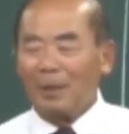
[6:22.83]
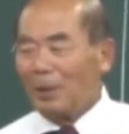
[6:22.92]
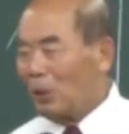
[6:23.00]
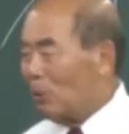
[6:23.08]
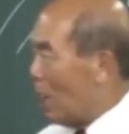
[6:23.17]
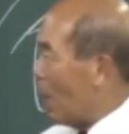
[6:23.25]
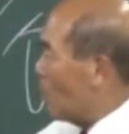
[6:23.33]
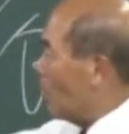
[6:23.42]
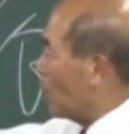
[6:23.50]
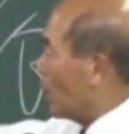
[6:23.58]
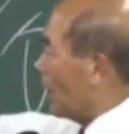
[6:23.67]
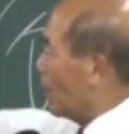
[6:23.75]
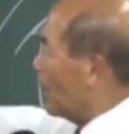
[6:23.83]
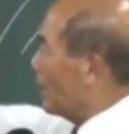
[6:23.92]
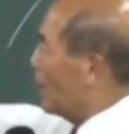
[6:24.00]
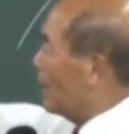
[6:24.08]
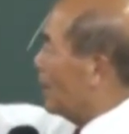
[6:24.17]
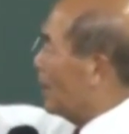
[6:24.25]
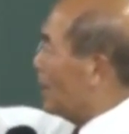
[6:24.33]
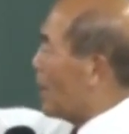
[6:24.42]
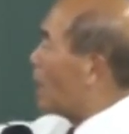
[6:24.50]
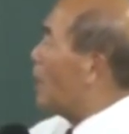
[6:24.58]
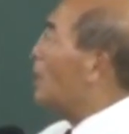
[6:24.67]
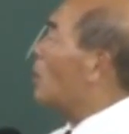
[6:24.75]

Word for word: ユダヤ問題だから日